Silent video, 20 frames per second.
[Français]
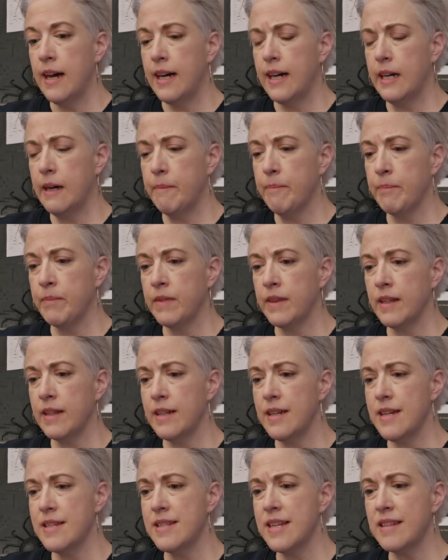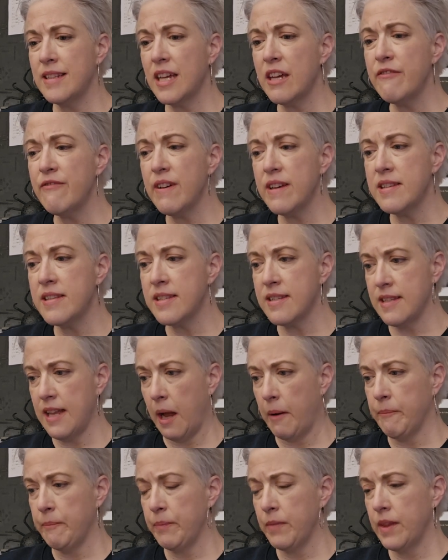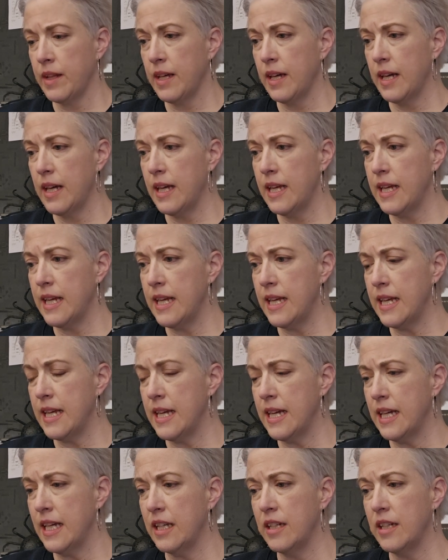Hum, c'était très fascinant. Et